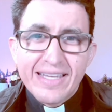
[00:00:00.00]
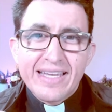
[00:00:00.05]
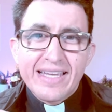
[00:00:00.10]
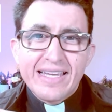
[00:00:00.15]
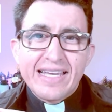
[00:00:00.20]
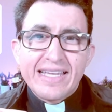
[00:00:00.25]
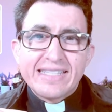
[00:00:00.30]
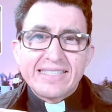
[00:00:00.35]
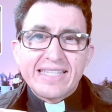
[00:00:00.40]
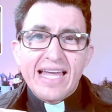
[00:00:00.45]

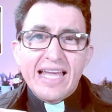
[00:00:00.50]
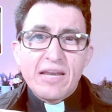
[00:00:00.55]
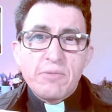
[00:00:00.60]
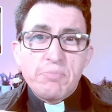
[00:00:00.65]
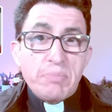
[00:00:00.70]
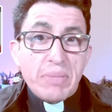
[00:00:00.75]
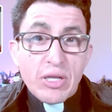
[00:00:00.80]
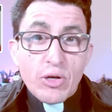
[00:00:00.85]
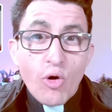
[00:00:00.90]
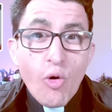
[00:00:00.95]
está el
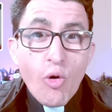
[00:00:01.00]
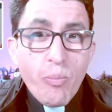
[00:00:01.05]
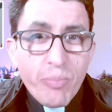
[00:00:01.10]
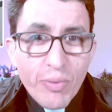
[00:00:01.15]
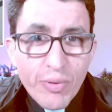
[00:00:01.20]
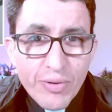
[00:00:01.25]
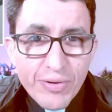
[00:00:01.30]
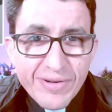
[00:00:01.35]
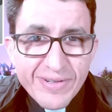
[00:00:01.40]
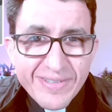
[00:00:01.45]

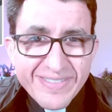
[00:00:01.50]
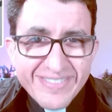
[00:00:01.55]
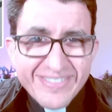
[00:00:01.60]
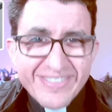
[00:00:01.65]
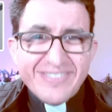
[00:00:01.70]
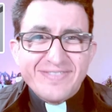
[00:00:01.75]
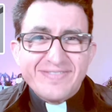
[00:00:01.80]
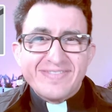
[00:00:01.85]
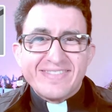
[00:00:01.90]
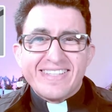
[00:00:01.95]
piropo,
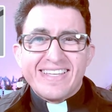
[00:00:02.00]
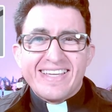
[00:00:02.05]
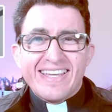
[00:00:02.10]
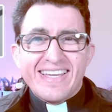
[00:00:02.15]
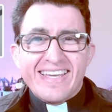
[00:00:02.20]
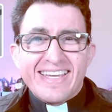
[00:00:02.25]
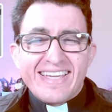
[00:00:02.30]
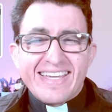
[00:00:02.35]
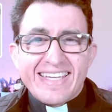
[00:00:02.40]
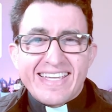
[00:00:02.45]
¿no?
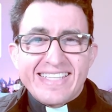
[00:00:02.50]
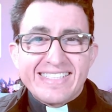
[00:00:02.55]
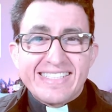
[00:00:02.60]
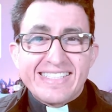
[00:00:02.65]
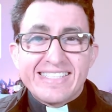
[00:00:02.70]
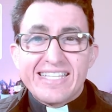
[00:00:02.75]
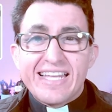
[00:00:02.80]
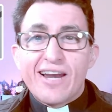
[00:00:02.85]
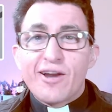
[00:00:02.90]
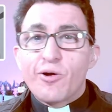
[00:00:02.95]
que es
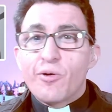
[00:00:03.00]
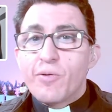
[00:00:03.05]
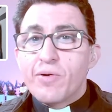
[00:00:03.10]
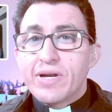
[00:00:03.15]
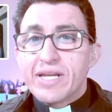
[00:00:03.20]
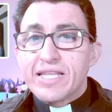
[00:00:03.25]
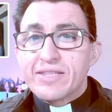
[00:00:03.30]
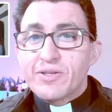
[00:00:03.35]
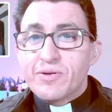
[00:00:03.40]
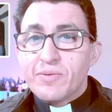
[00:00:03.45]
decir algo
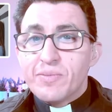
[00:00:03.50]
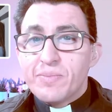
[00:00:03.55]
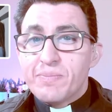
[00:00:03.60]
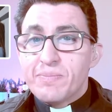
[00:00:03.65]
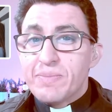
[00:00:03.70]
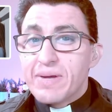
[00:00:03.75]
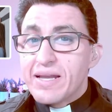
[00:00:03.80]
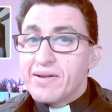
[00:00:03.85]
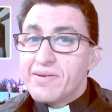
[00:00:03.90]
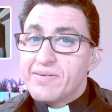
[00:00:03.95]
bonito,
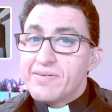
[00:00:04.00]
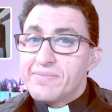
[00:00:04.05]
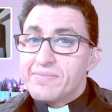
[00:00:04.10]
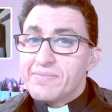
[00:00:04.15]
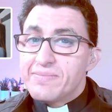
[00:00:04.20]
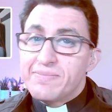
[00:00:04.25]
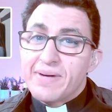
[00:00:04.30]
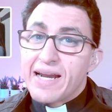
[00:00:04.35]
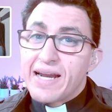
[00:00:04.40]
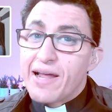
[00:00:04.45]
pero
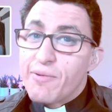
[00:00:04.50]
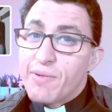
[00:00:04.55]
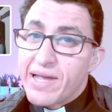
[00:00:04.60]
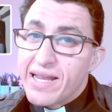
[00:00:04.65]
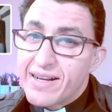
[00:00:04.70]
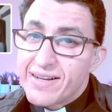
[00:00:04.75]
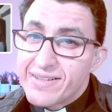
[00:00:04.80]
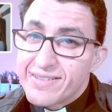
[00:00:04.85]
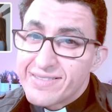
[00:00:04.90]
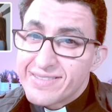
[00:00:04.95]
para
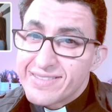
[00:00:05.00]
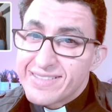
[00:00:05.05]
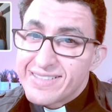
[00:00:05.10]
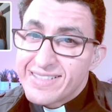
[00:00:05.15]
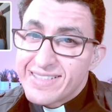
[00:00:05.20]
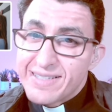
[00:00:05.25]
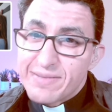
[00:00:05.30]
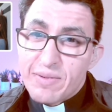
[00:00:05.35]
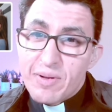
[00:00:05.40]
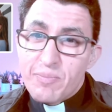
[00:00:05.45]
ver
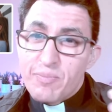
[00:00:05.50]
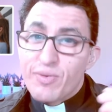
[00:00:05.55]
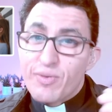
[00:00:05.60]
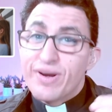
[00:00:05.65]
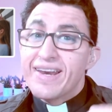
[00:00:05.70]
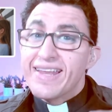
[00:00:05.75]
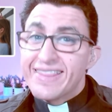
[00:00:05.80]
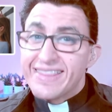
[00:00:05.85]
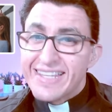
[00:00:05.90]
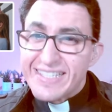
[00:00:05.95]
si me
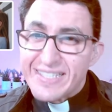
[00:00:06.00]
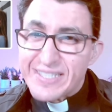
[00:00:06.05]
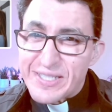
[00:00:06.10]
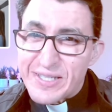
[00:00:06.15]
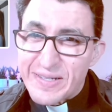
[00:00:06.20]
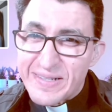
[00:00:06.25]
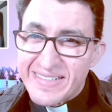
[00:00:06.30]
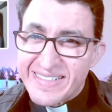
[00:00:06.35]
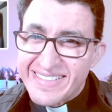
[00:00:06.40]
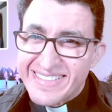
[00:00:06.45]
ponen
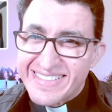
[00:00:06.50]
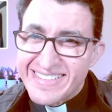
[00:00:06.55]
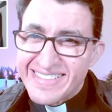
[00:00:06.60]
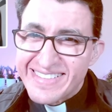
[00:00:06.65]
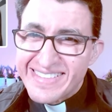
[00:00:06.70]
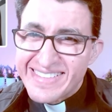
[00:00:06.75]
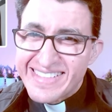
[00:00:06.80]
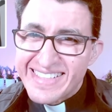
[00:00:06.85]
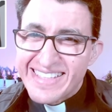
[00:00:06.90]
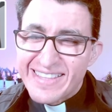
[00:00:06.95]
atención,
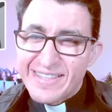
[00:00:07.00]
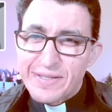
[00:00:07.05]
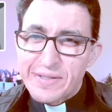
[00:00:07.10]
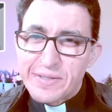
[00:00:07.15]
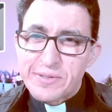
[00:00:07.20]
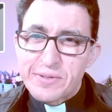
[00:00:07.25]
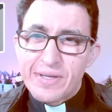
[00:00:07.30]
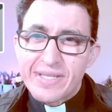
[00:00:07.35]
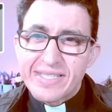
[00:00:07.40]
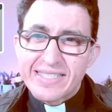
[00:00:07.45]
¿no?
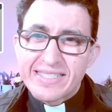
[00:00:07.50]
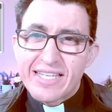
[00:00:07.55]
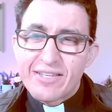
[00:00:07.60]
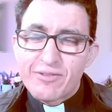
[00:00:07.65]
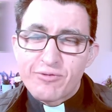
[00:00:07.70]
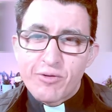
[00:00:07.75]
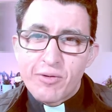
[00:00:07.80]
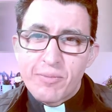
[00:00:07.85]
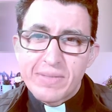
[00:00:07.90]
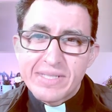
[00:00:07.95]
Entonces todas estas
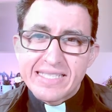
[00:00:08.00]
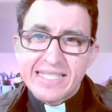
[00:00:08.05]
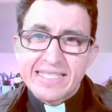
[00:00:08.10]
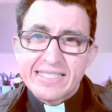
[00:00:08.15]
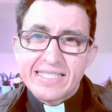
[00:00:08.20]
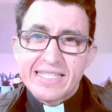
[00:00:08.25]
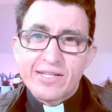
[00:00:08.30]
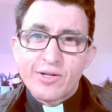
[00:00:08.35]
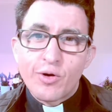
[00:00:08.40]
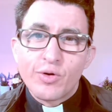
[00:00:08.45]
formas de
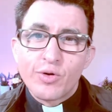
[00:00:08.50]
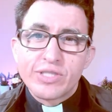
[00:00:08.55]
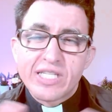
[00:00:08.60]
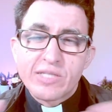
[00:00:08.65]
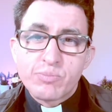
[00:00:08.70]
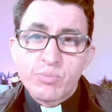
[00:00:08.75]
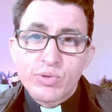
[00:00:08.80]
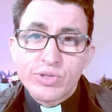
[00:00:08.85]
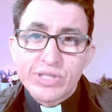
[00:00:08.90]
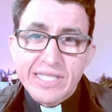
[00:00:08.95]
decir cosas
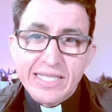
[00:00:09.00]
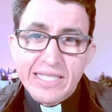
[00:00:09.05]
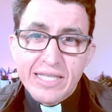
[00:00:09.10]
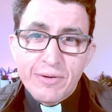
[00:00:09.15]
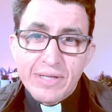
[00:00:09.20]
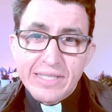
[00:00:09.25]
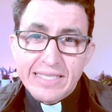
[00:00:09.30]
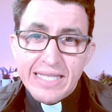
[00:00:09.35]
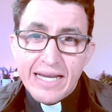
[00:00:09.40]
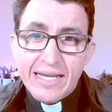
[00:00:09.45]

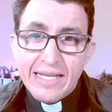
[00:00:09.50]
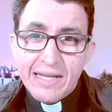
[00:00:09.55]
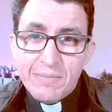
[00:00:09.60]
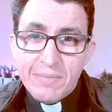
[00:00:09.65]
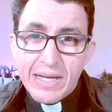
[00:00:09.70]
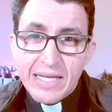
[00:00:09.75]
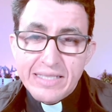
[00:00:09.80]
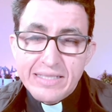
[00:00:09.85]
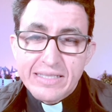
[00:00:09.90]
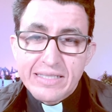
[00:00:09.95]
positivas a alguien
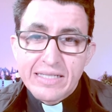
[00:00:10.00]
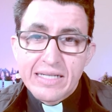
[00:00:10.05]
más,